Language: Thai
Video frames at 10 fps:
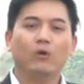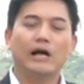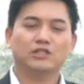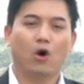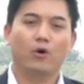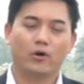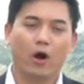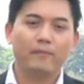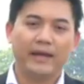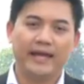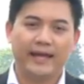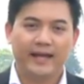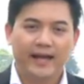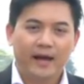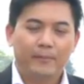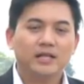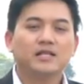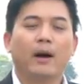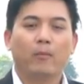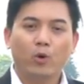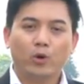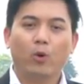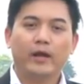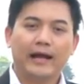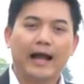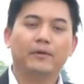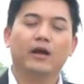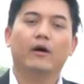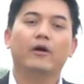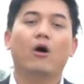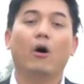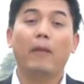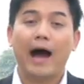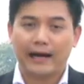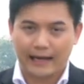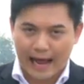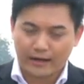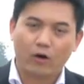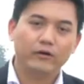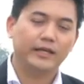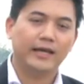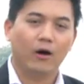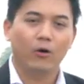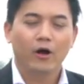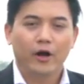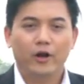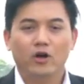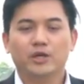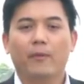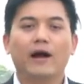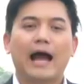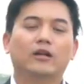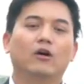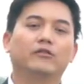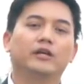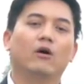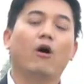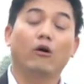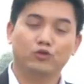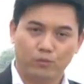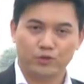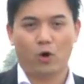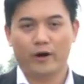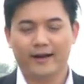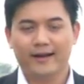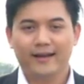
ที่นี่กว่า 200 ปี เพื่อจะมาพูดคุยนะครับเกี่ยวกับเรื่องของภาคการท่องเที่ยว โดยเฉพาะการท่องเที่ยวของชุมชน